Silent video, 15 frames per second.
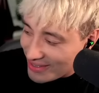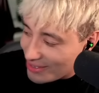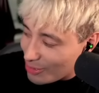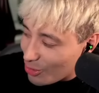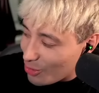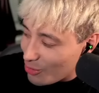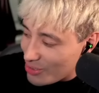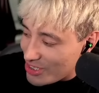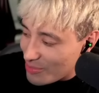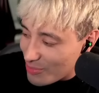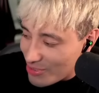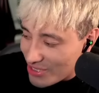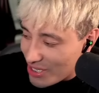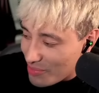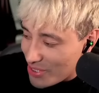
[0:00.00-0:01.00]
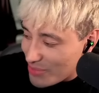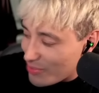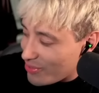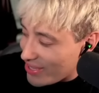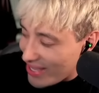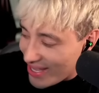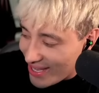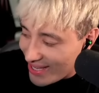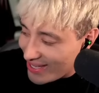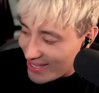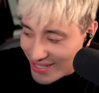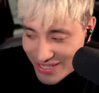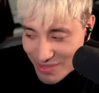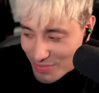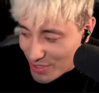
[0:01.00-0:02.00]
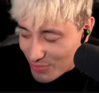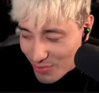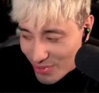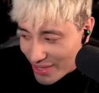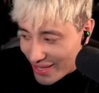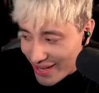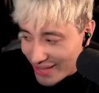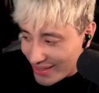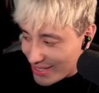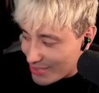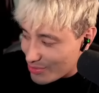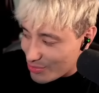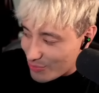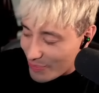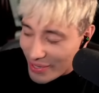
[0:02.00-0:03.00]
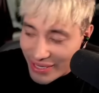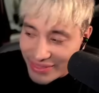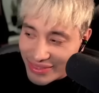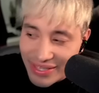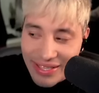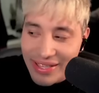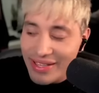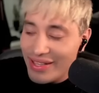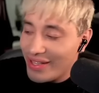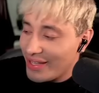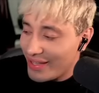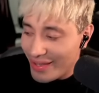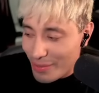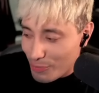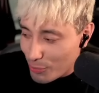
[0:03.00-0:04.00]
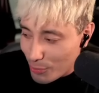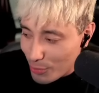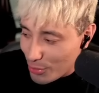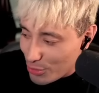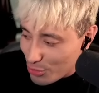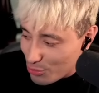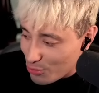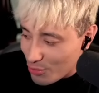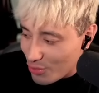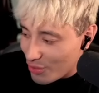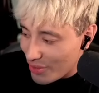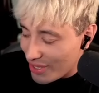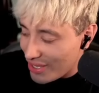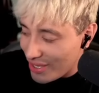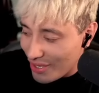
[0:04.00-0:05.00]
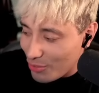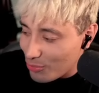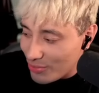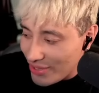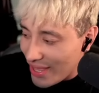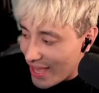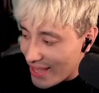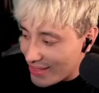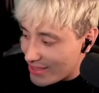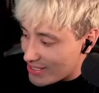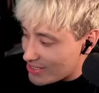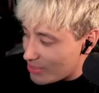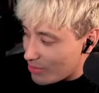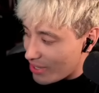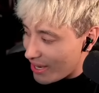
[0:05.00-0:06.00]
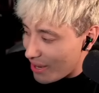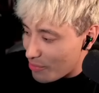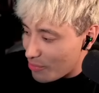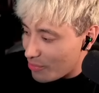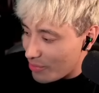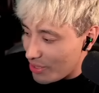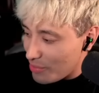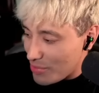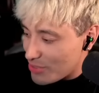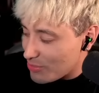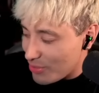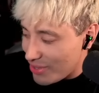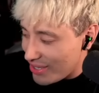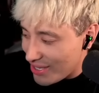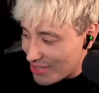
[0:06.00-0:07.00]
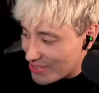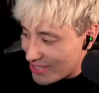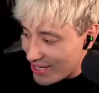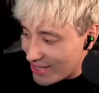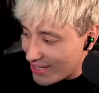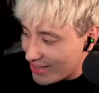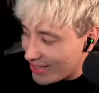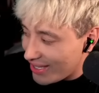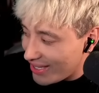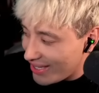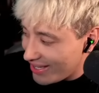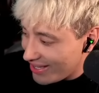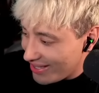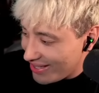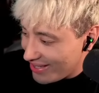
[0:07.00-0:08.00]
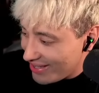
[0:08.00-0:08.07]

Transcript: todo lo hicimos el mismo día, ese mismo día Late hizo su parte y el pueblo hizo su coro de que un día antes y lo acabó el mismo día, o sea, la neta,